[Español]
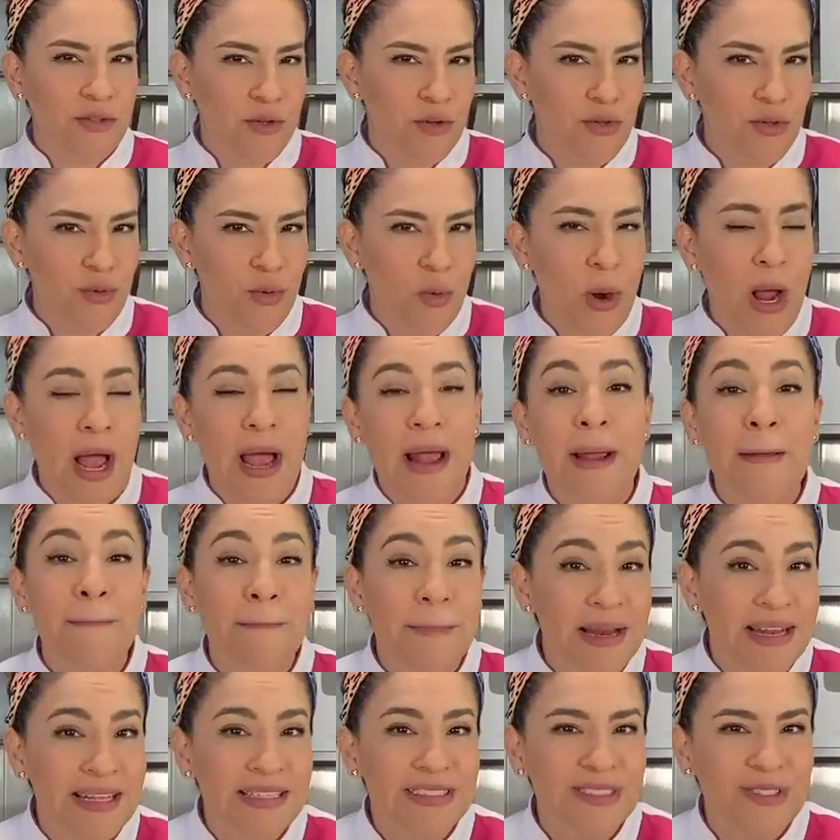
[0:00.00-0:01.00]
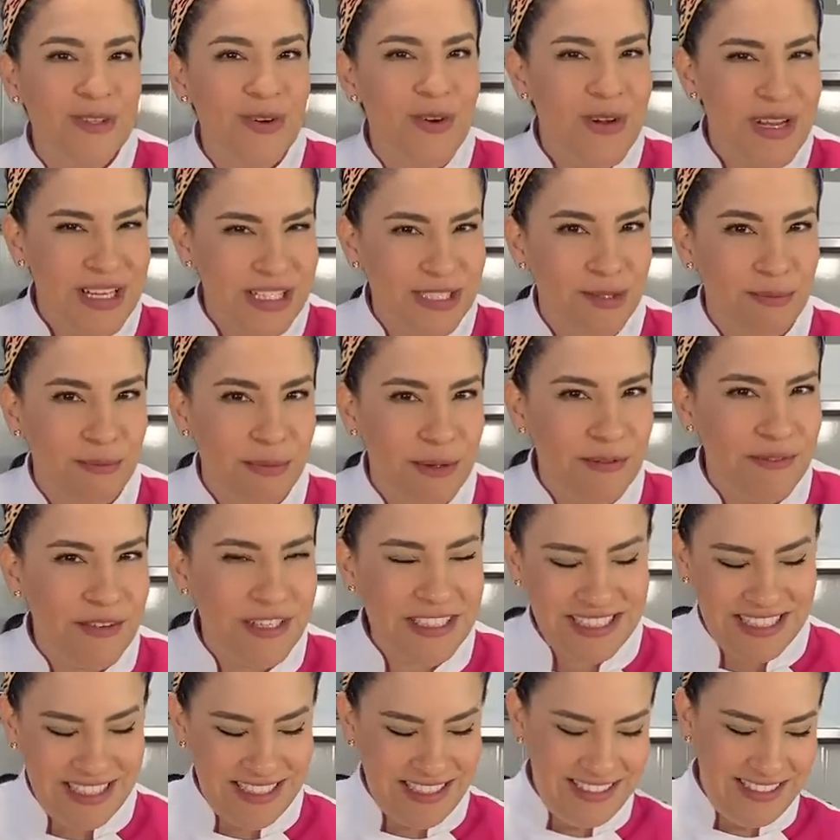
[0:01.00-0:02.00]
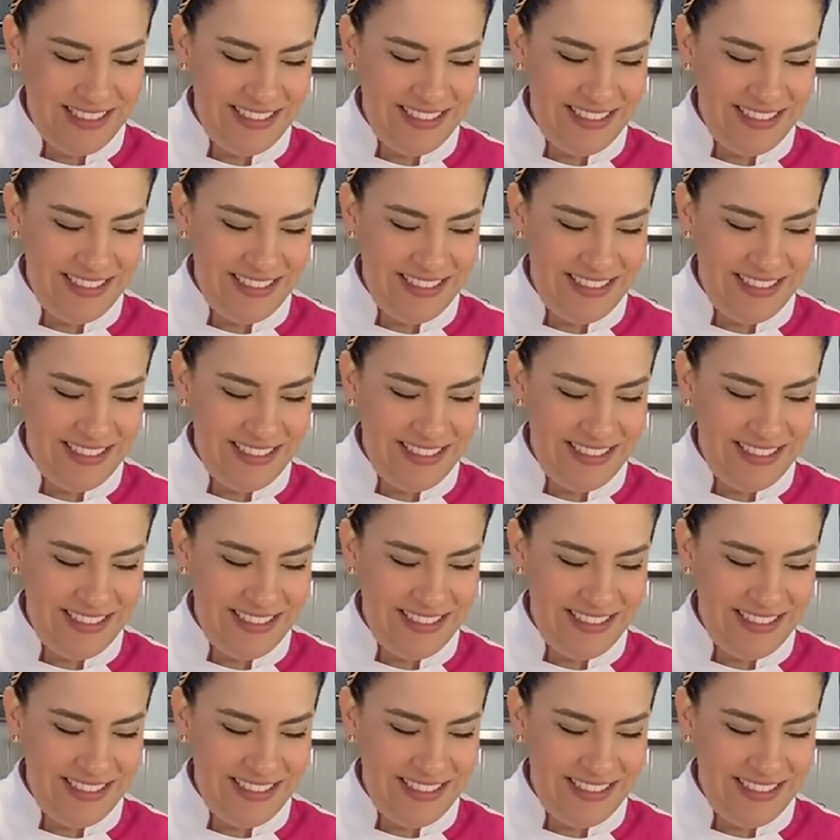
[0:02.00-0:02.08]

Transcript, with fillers: tortuga. Y para esto es súper fácil.